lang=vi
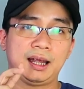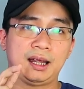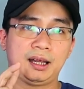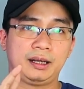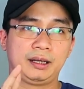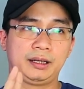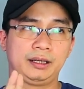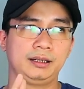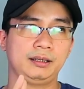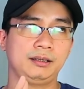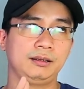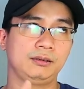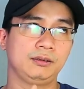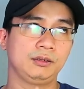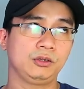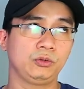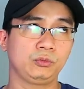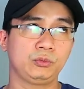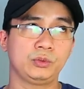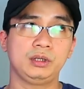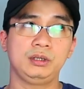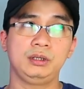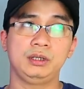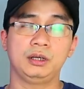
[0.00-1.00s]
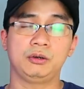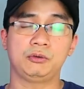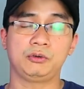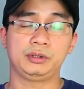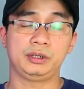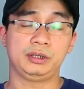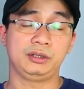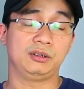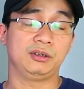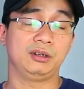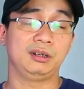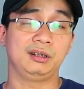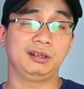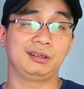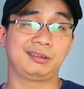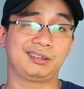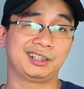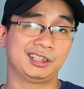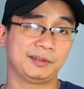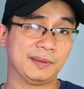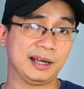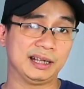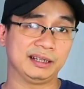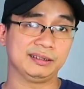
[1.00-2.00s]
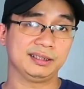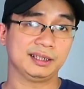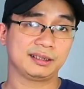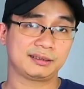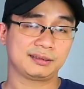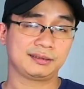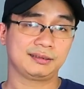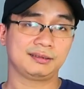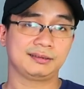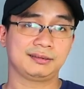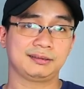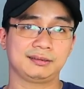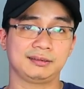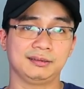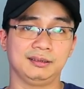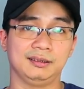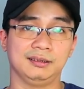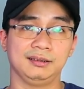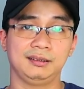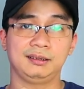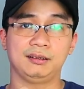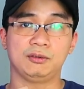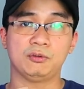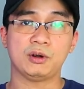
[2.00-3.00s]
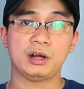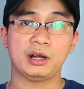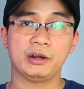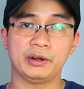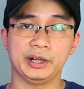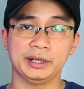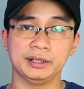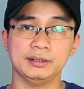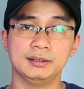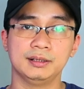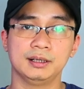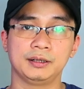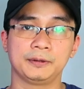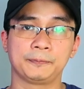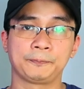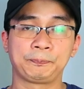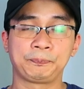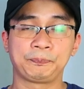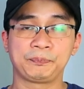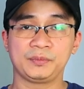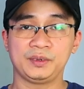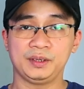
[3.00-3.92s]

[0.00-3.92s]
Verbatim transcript: hai nốt nguyên liệu có thể gọi là cơ bản nhất đó là hoa oải hương